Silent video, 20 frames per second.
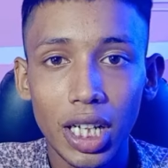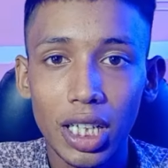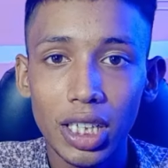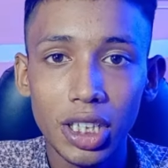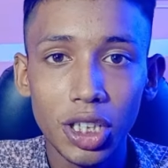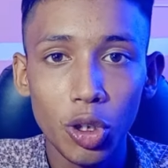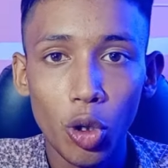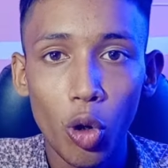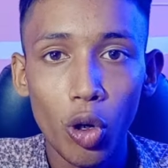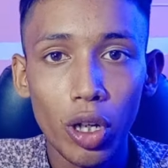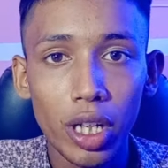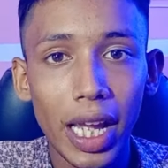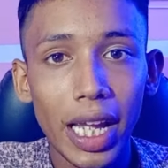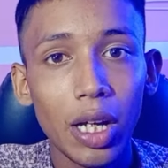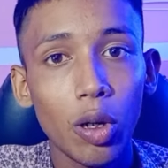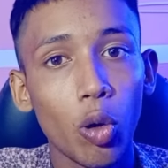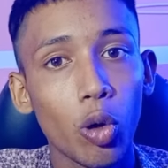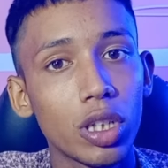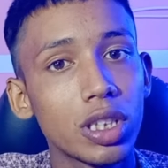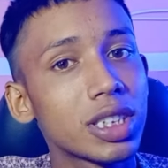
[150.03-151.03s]
गलती हो गया
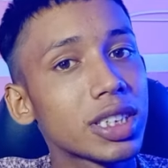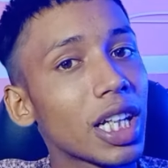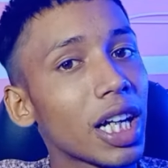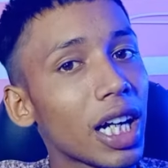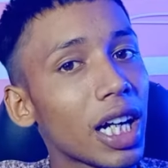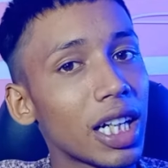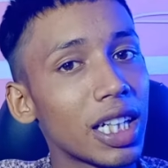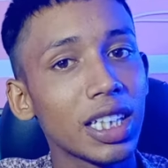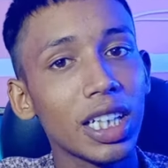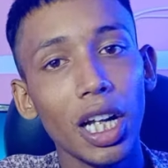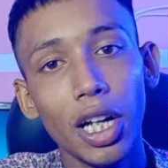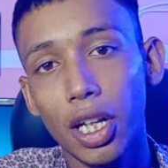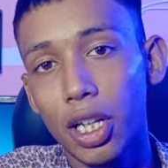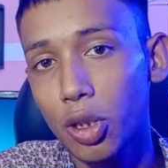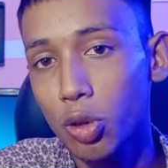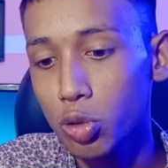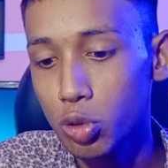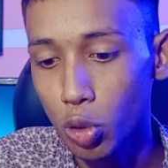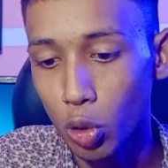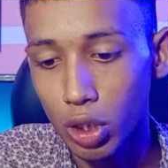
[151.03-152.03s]
है और इसके कारण इनका
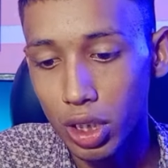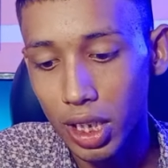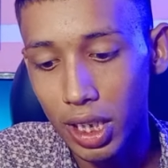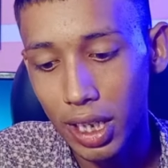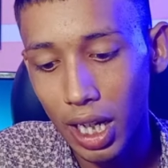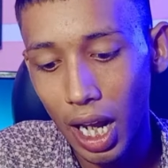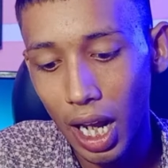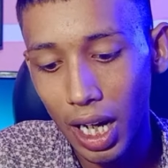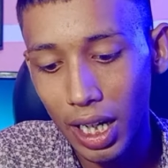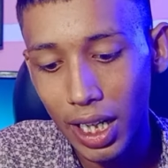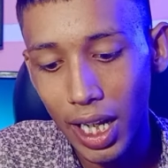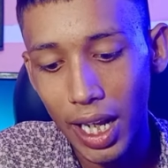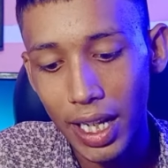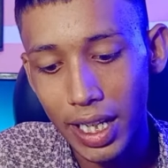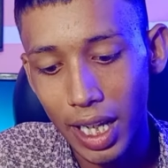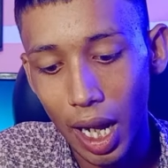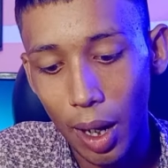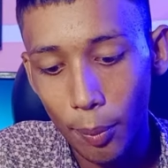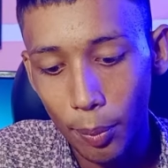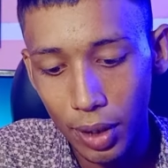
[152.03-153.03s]
रिव्यूज कॉन्टेंट आ गया
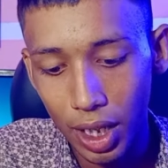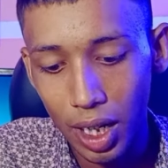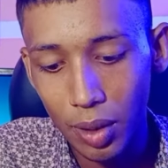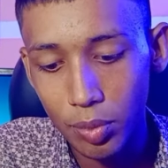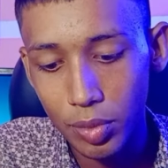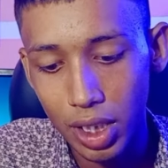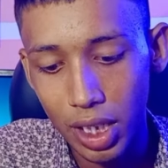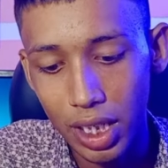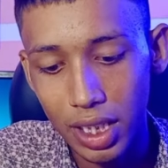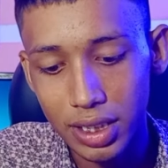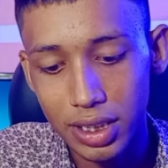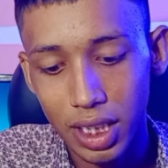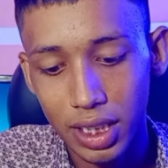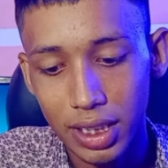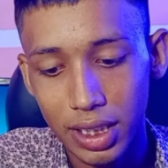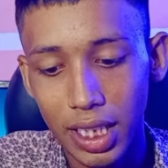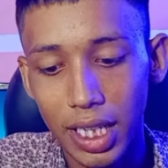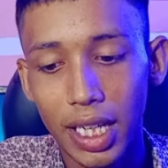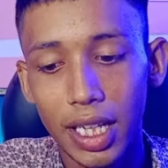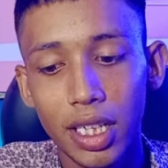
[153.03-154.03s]
है यहाँ पर आप देख ही
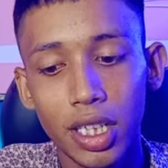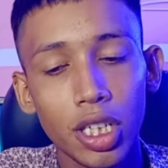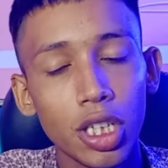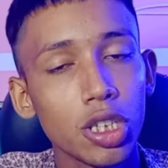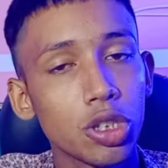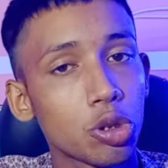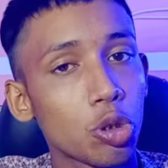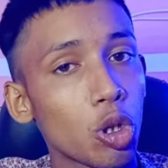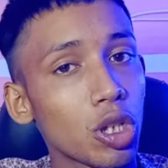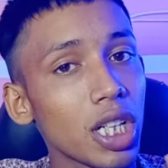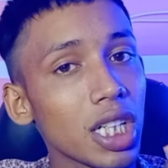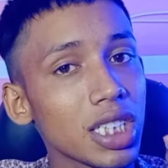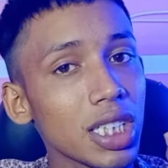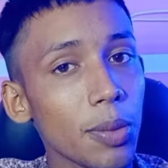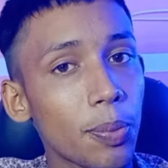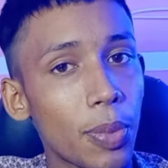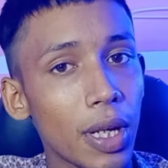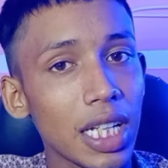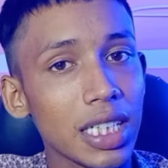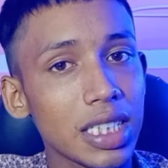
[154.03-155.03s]
सकते हैं छोटा
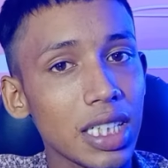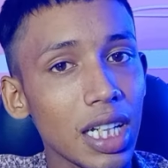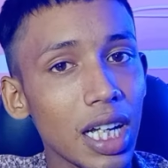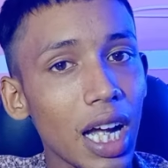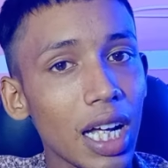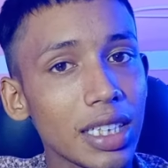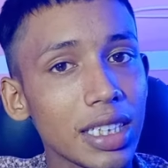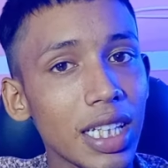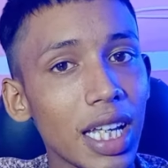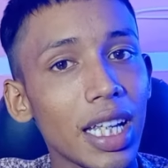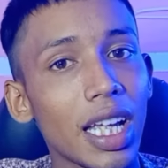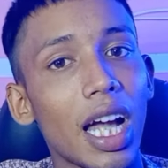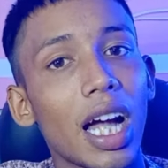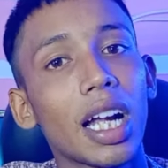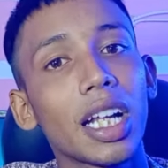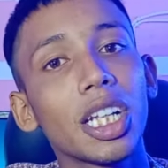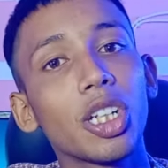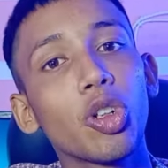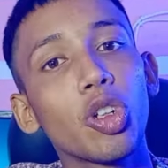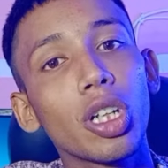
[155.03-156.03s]
सा फेस लगा दिया
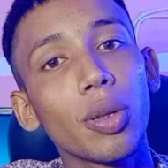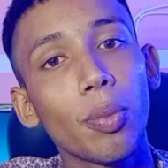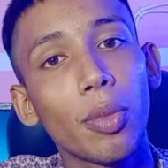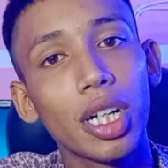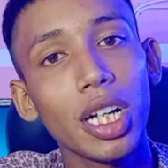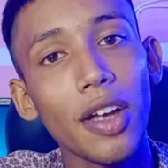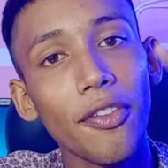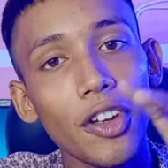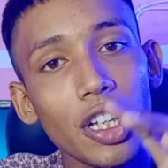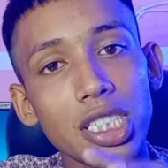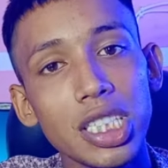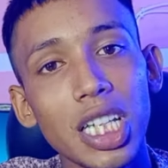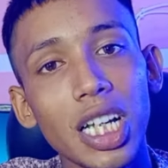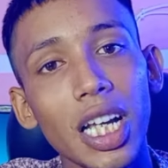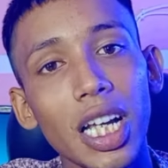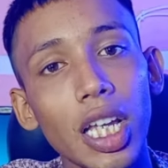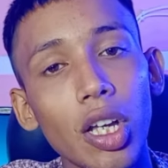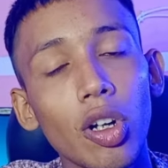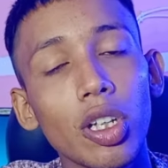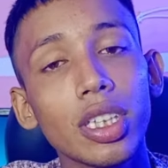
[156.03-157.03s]
अगर इन्होंने बड़ा फेस
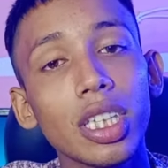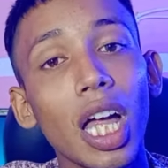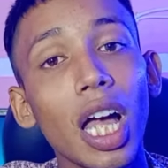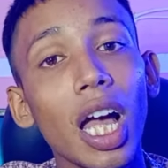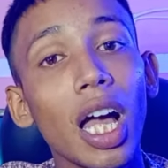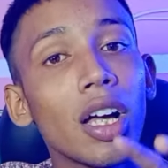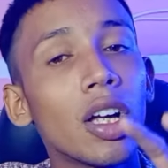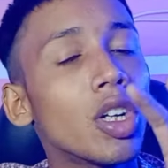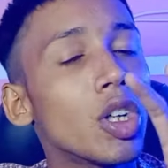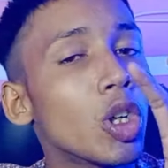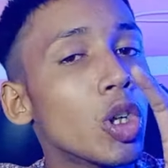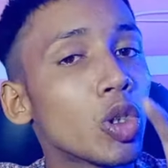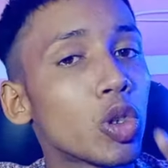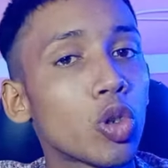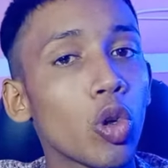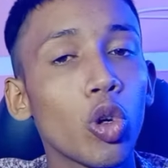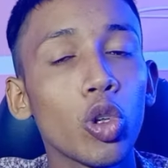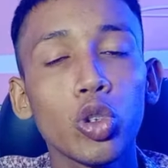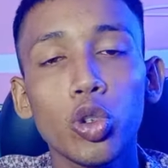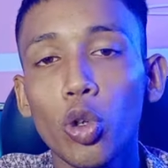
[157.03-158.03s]
लगाया होता
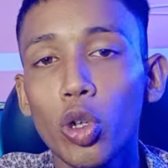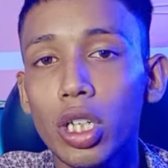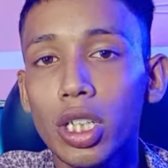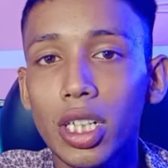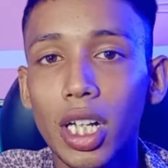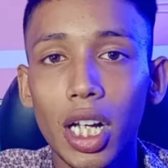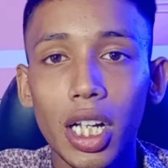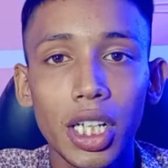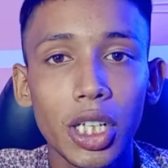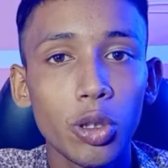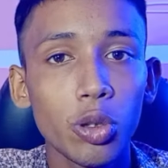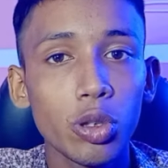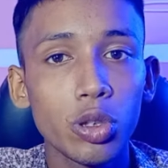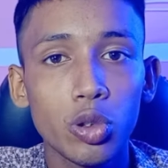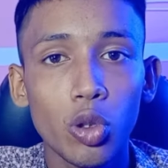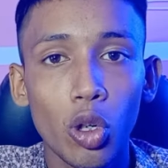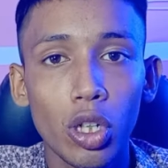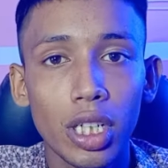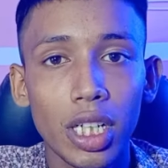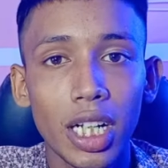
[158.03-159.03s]
तो तो इनका रिव्यूज
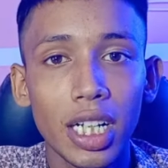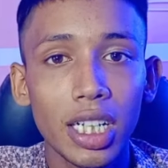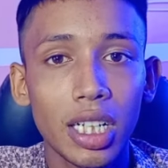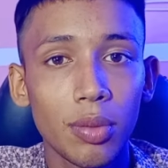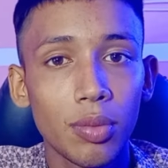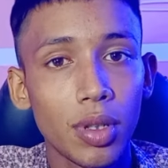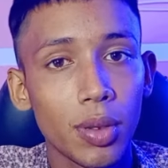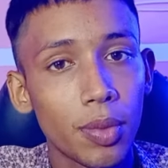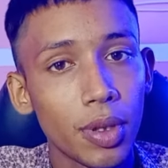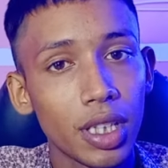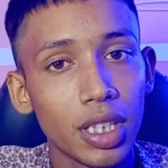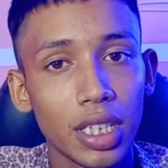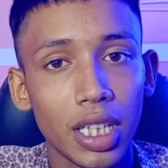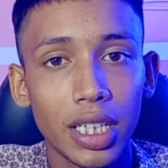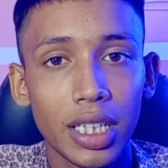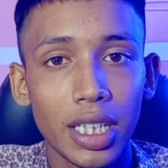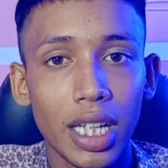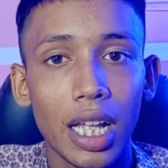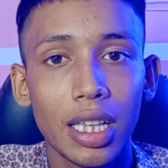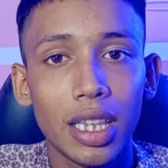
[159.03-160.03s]
कंटेंट कभी भी
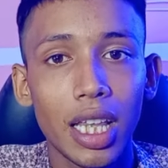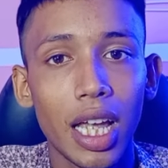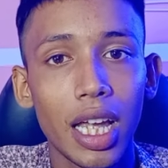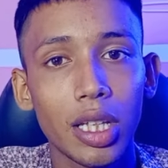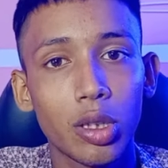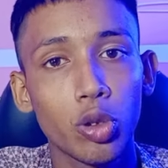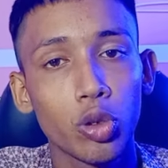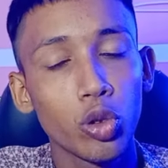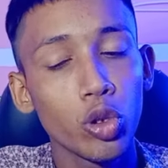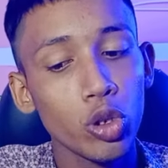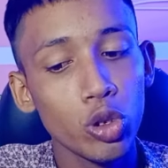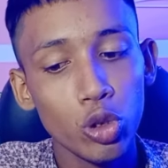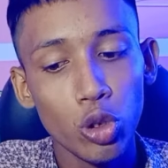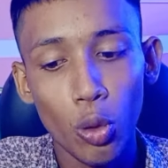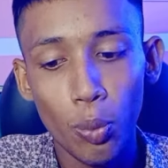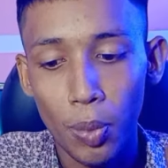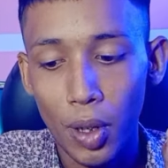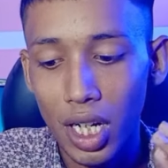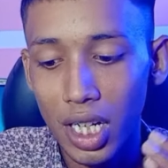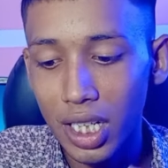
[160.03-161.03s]
नहीं आता है तो
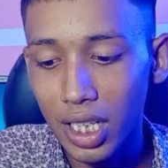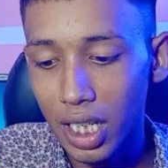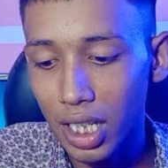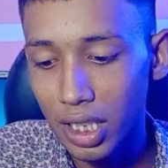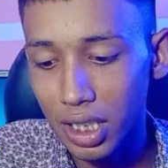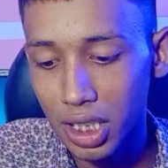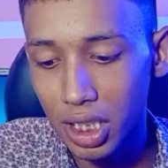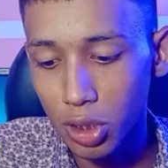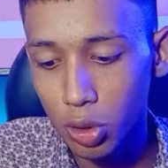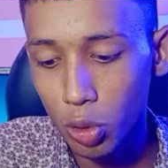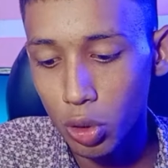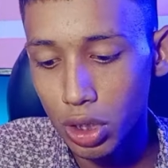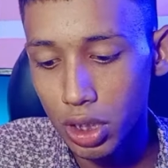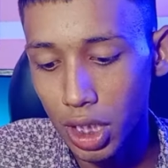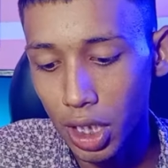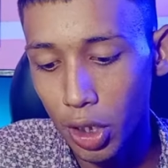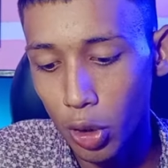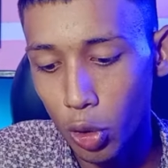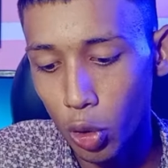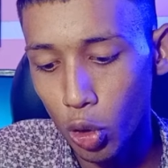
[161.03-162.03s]
दोस्तों पहली गलती तो
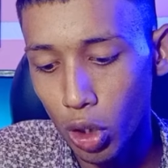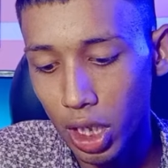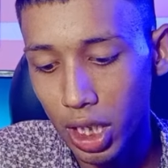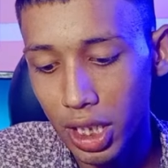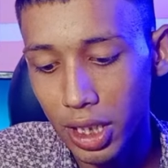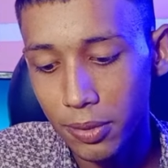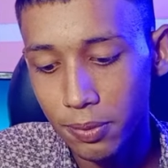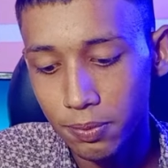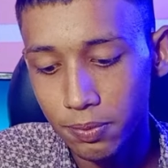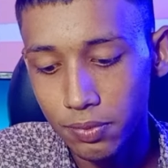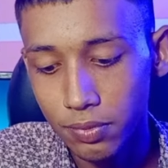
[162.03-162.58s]
ये हो गई